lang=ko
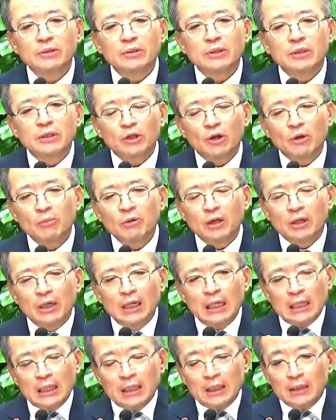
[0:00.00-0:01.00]
여러분,
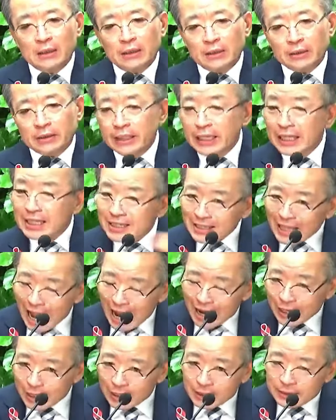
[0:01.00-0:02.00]
이
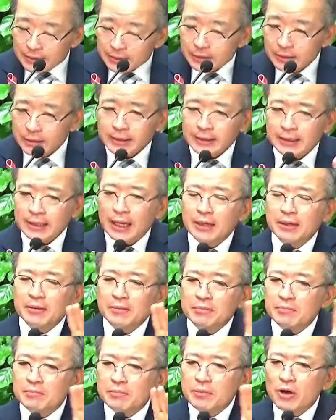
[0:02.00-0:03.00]
땅에는
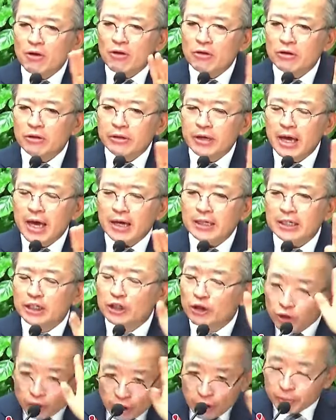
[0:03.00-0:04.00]
생명의
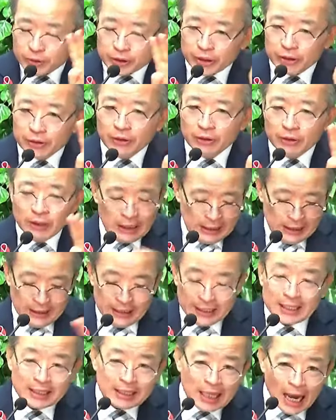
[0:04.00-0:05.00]
근원이 없어요. 이
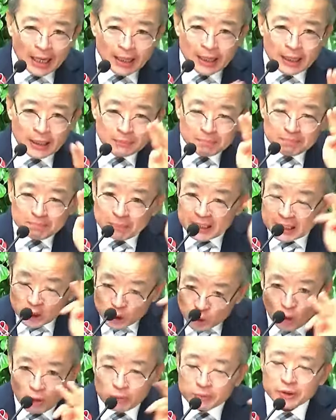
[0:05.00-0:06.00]
땅에는 빛도
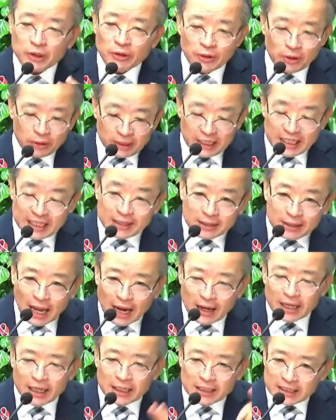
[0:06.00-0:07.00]
없어요. 이
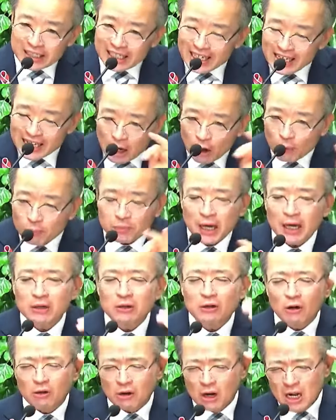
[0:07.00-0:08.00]
땅에는 의가 없다는
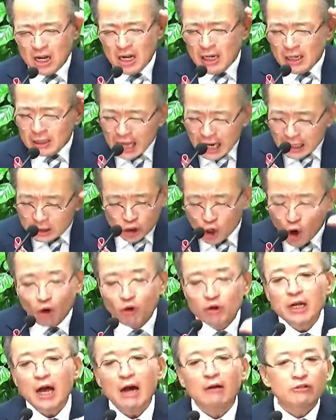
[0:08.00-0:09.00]
걸 딱
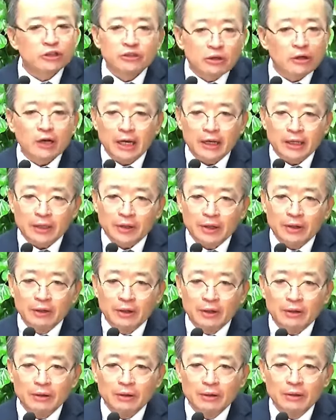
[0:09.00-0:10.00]
정리하고 들어가야
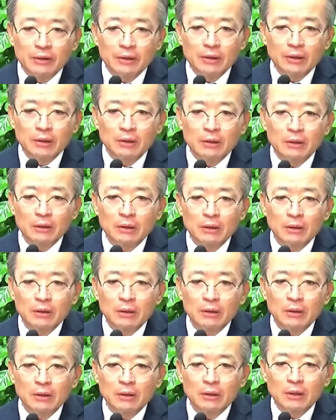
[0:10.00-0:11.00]
돼요.
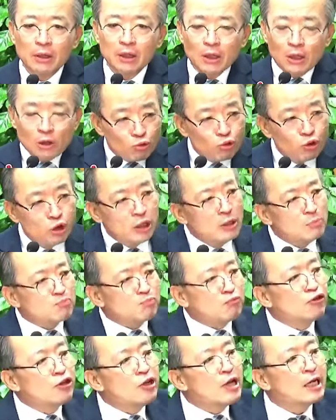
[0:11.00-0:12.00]
우리는
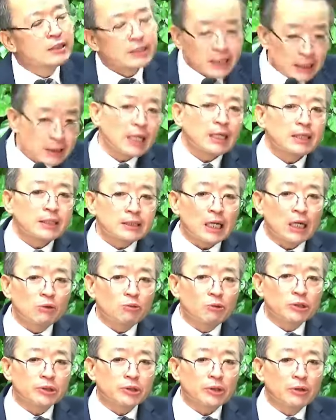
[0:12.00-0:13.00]
불의한 세상에 살고
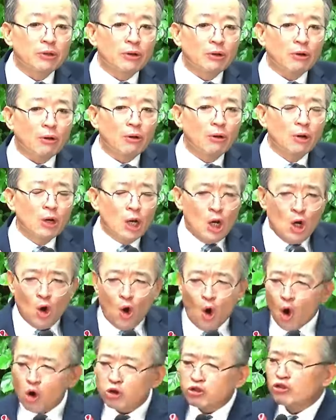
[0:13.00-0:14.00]
있어요.
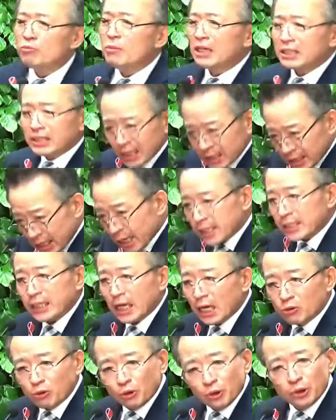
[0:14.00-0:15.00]
어둠의 세상에
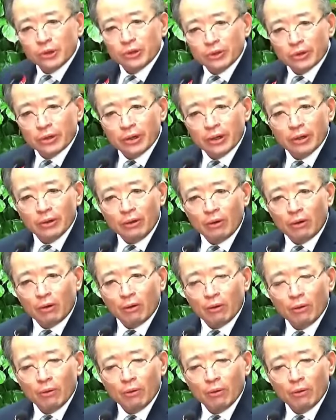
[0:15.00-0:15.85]
살고 있는 거예요.